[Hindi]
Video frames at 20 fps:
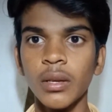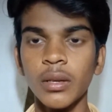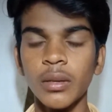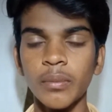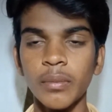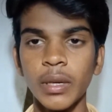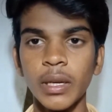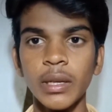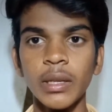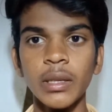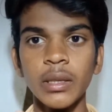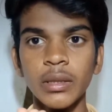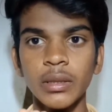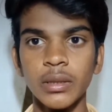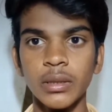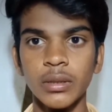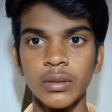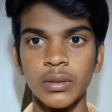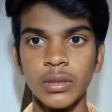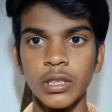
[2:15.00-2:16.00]
मेल
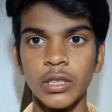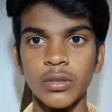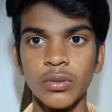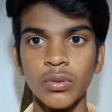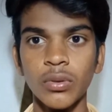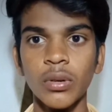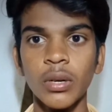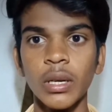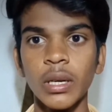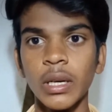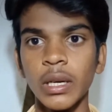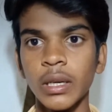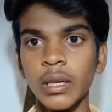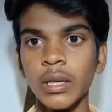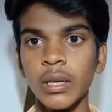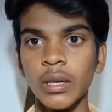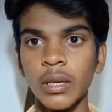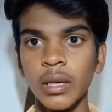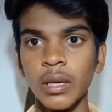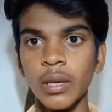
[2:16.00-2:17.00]
जिसको कलेक्ट
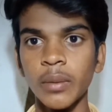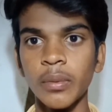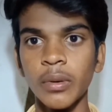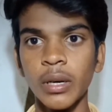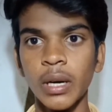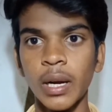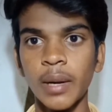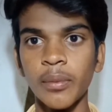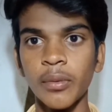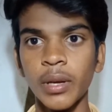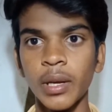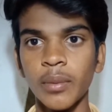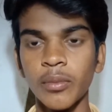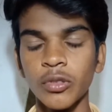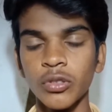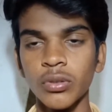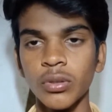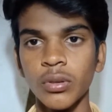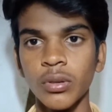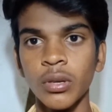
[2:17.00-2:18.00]
करने पर आपके
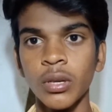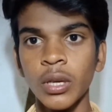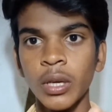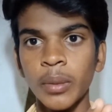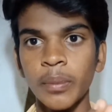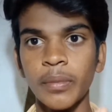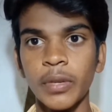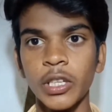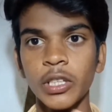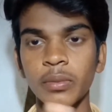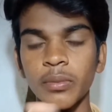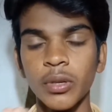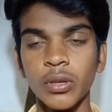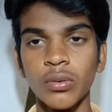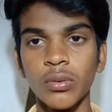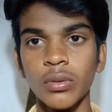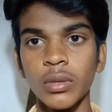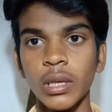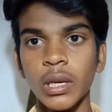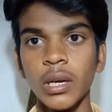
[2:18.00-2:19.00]
अमेज़ोन पेज में
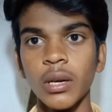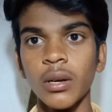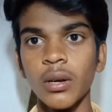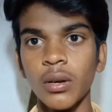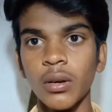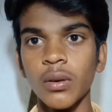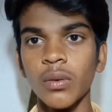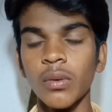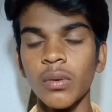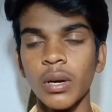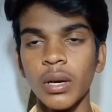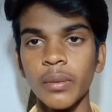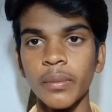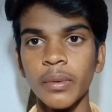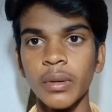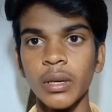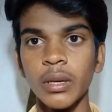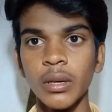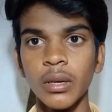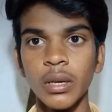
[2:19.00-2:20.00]
खुल जाएगा और वहाँ
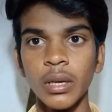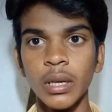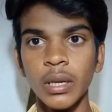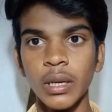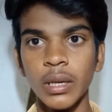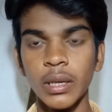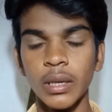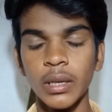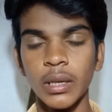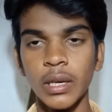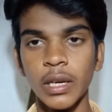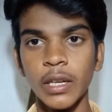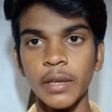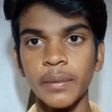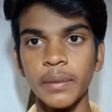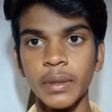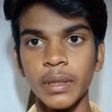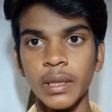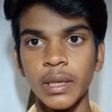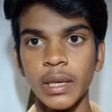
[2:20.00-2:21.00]
पर
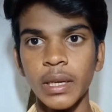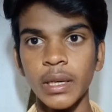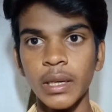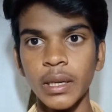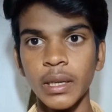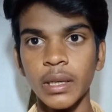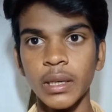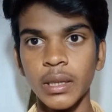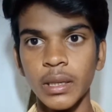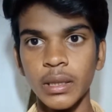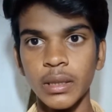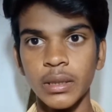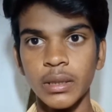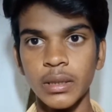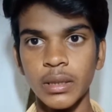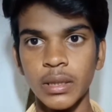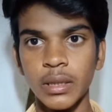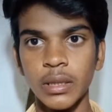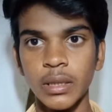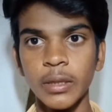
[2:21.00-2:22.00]
लाइफ स्टाइल
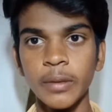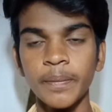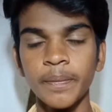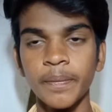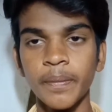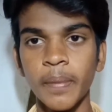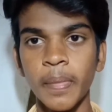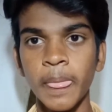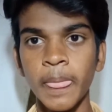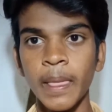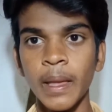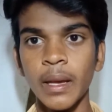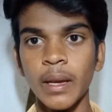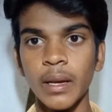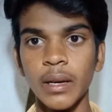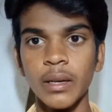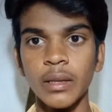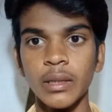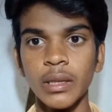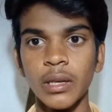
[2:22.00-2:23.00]
से
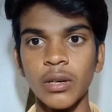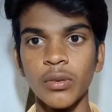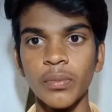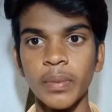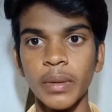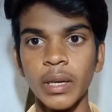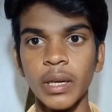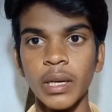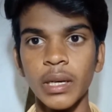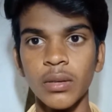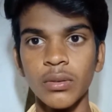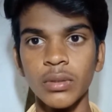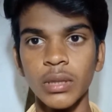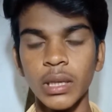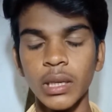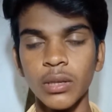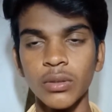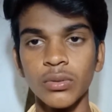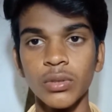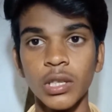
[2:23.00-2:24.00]
एक हज़ार रुपये ऐड हो
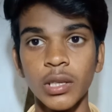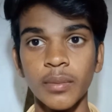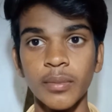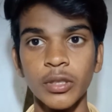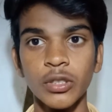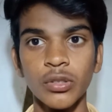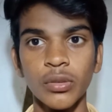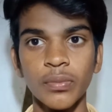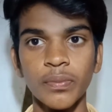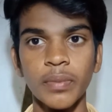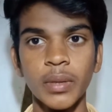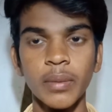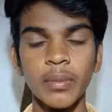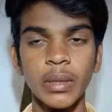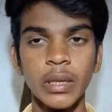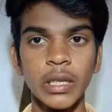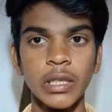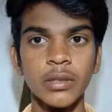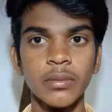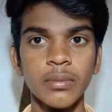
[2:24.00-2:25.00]
जाएगा उसके अमेज़ोन पे
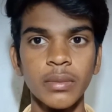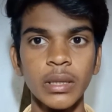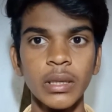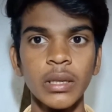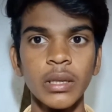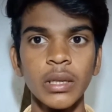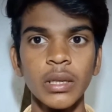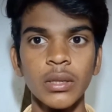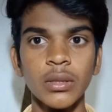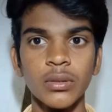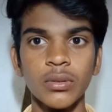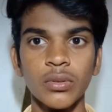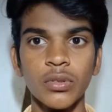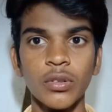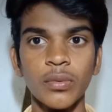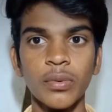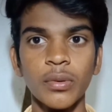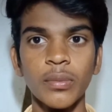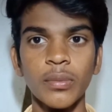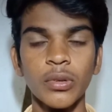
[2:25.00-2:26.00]
बैलेंस में सो
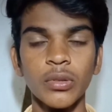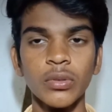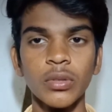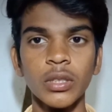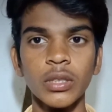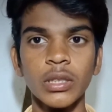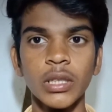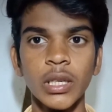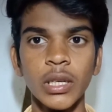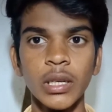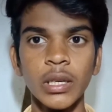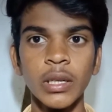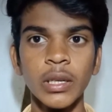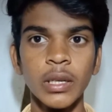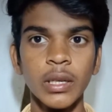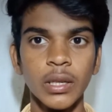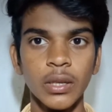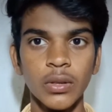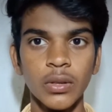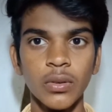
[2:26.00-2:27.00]
ये फॉर बहुत अच्छा है
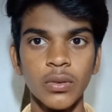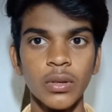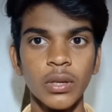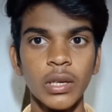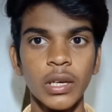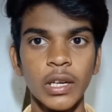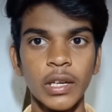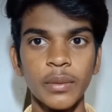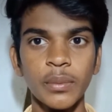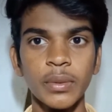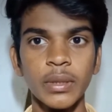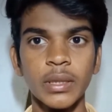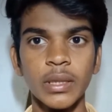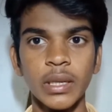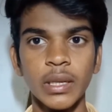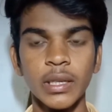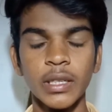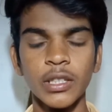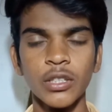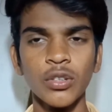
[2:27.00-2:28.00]
क्योंकि लाइफ
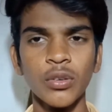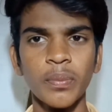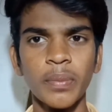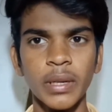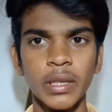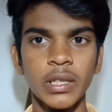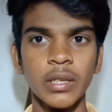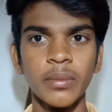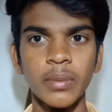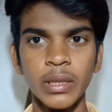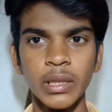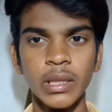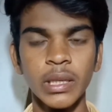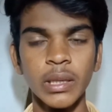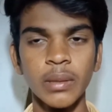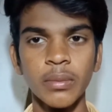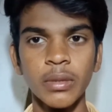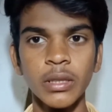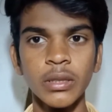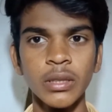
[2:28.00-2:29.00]
स्टाइल किसी को पैसे भेजना
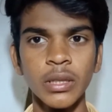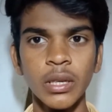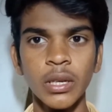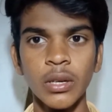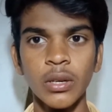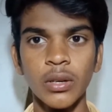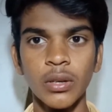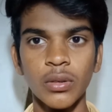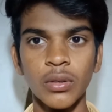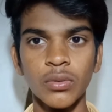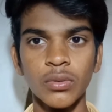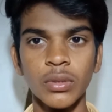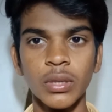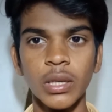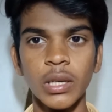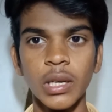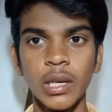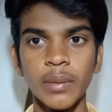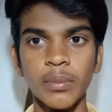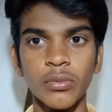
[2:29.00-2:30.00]
है बस और उसके
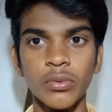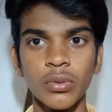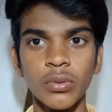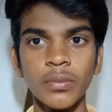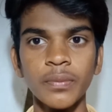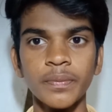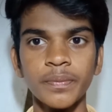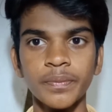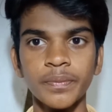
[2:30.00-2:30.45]
लिए आपको